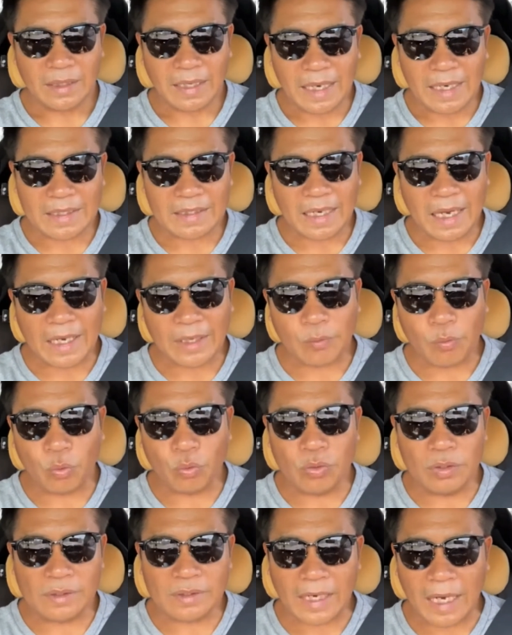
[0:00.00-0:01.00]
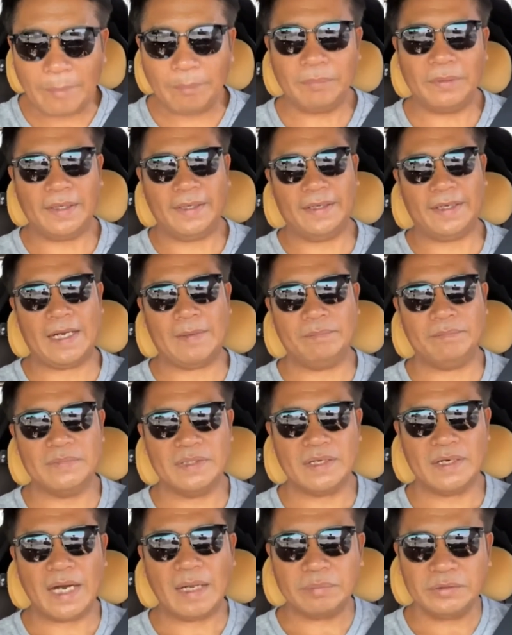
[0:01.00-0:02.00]
ร่างกายคุณรับอะไรครับ
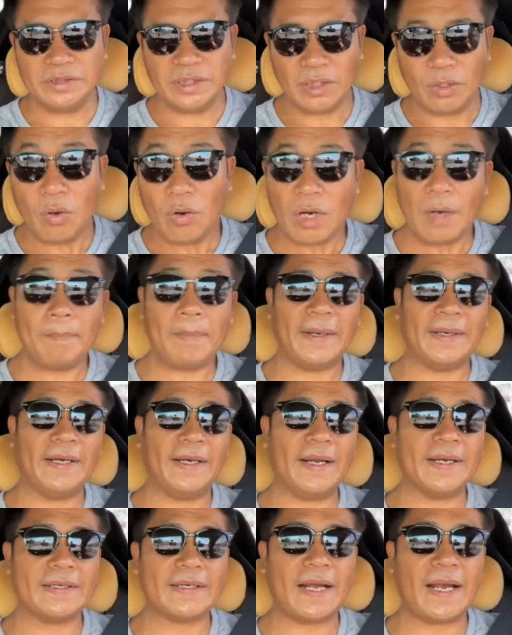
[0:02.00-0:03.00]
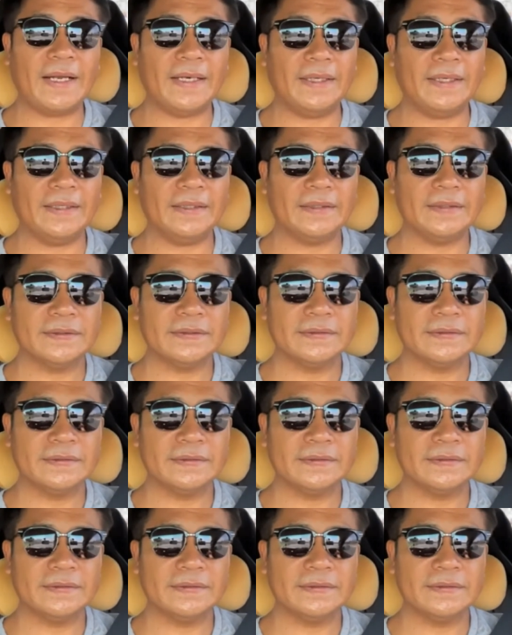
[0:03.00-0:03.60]
รับเชื้อโรคเข้าไปในร่างกายนะฮะ